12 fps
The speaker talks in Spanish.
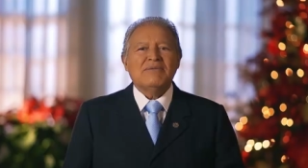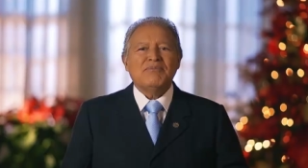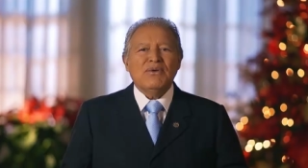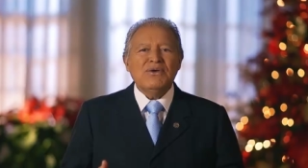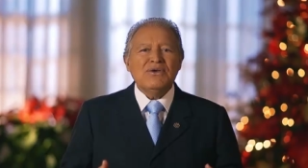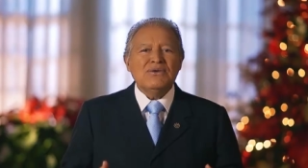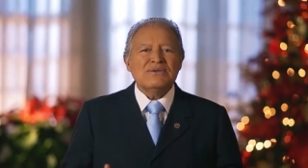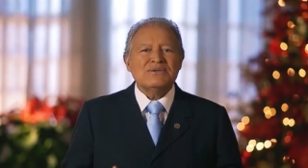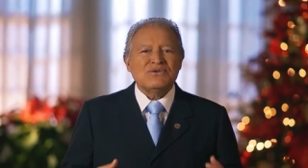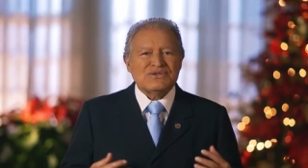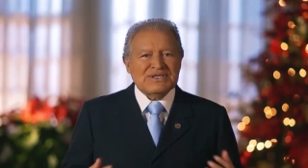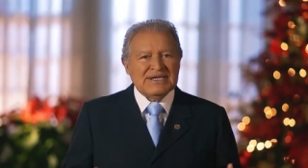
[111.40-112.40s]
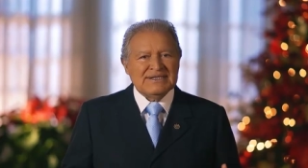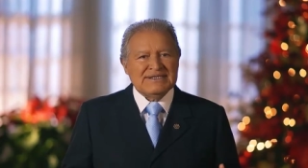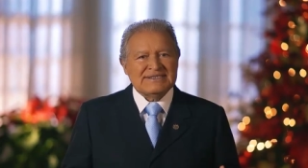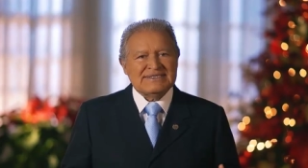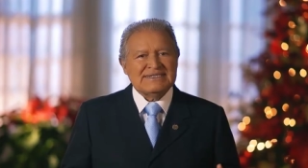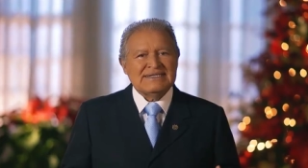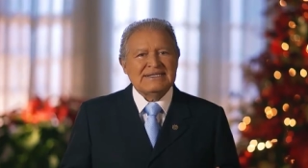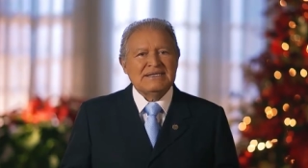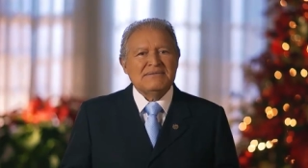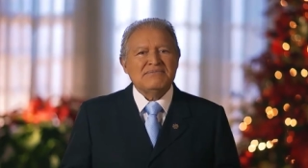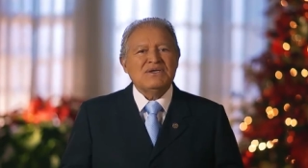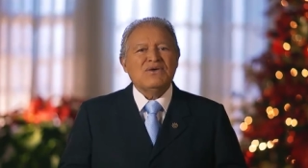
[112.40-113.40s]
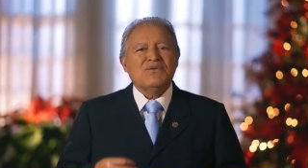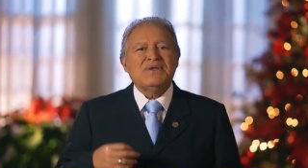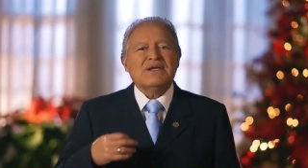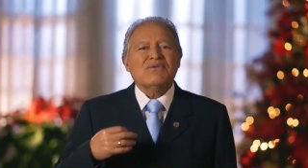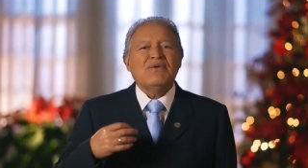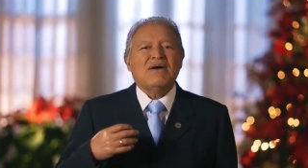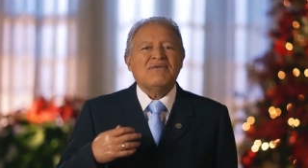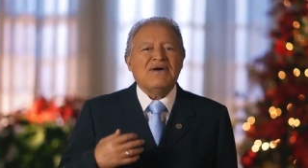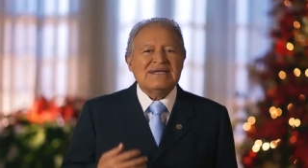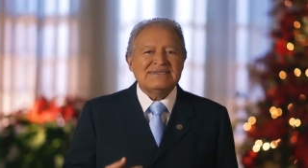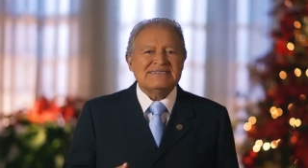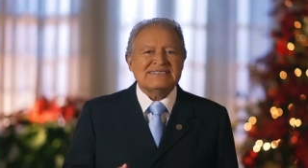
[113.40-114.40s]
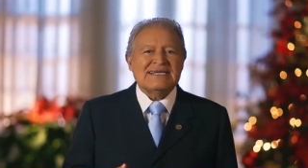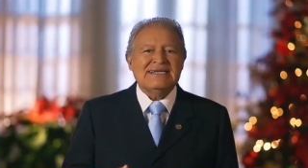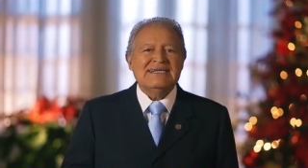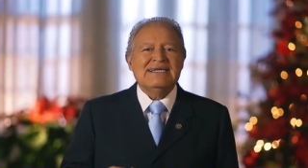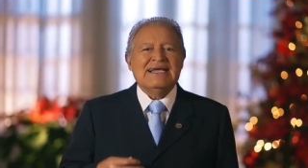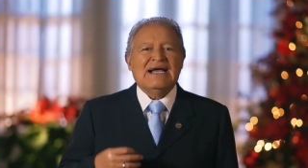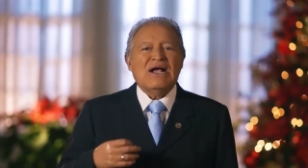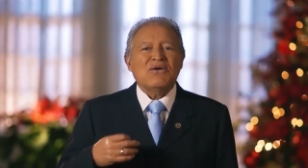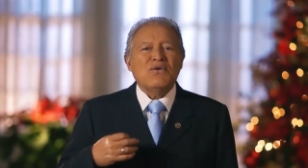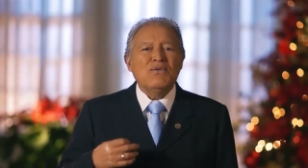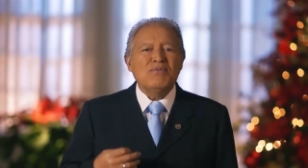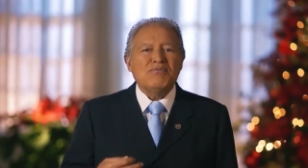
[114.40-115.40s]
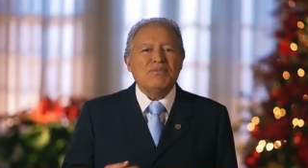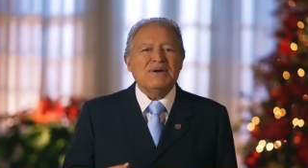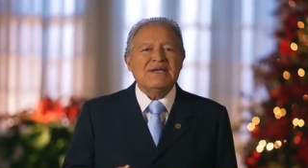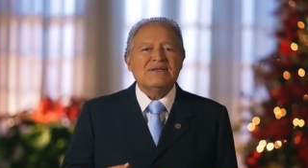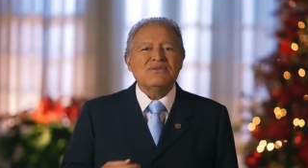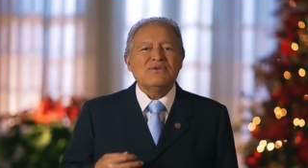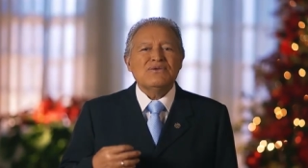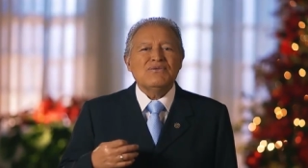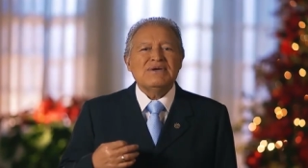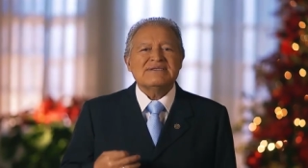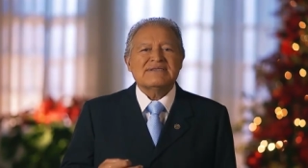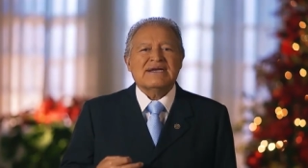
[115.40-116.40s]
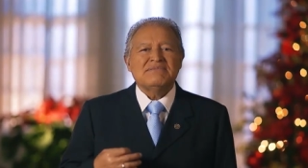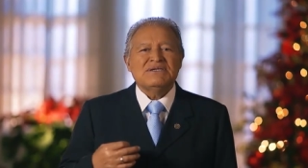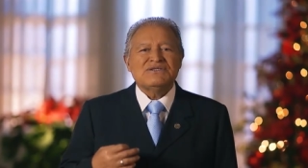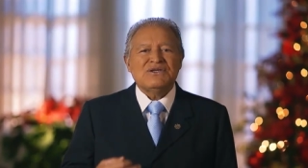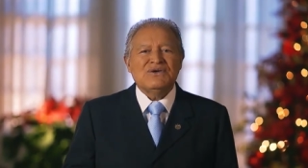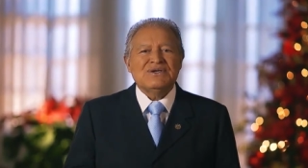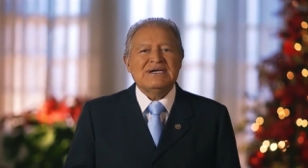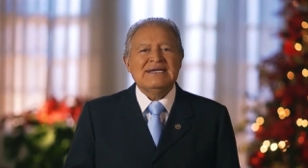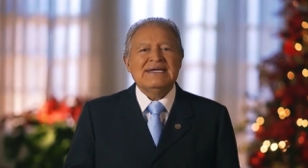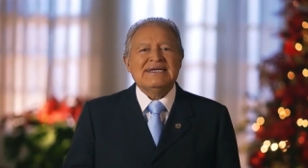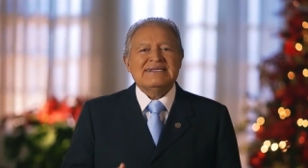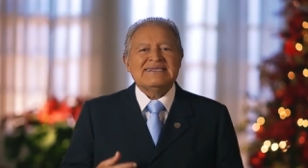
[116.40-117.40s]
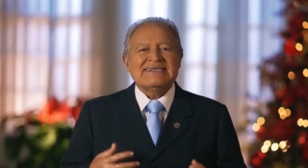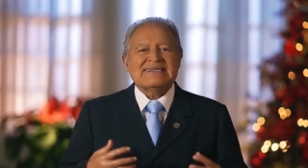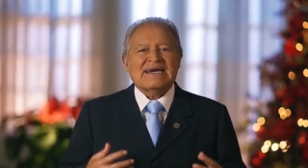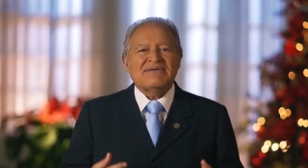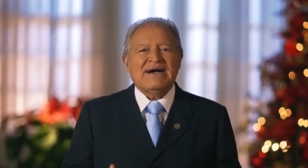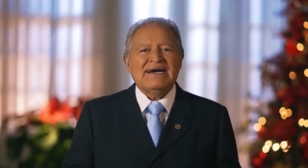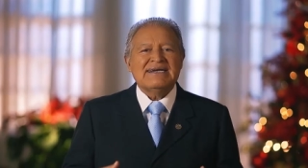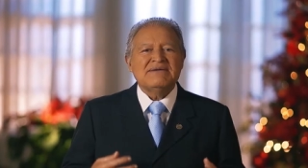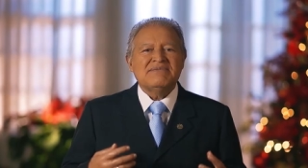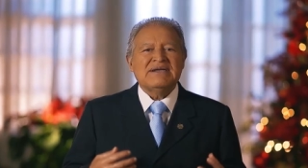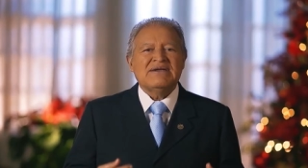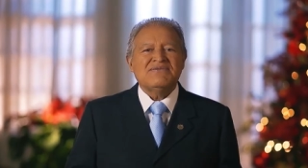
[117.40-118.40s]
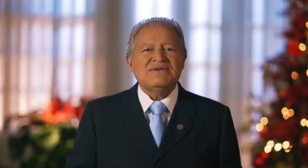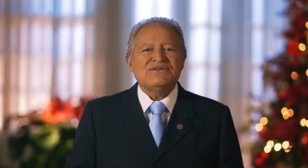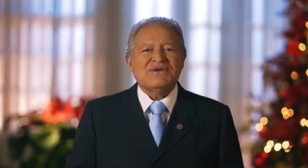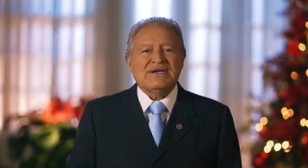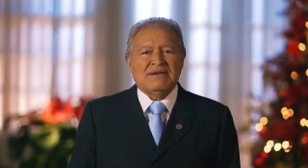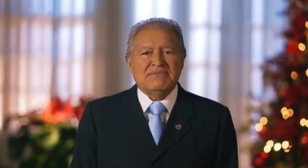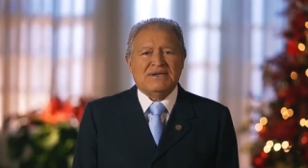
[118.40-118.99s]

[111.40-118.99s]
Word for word: el apoyo de ustedes, mi gobierno avanza cumpliendo nuestra misión de trabajar en beneficio de las